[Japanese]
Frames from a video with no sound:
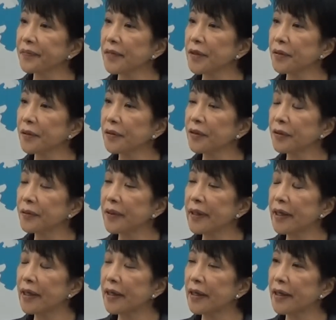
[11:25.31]
いうこと
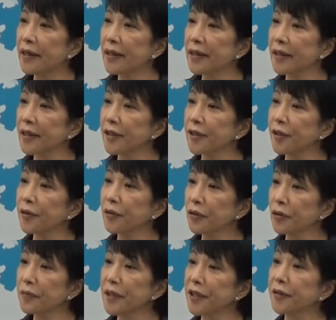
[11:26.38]
は決して
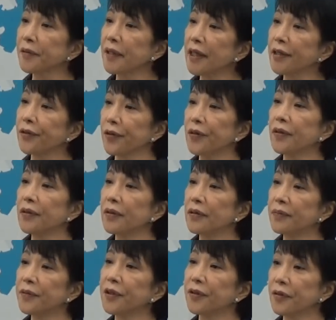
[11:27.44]
好ましくないと
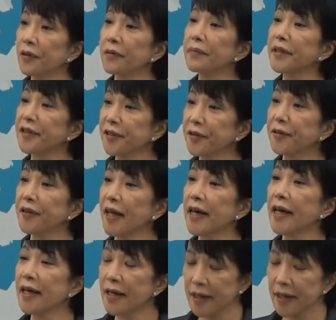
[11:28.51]
思っておりますので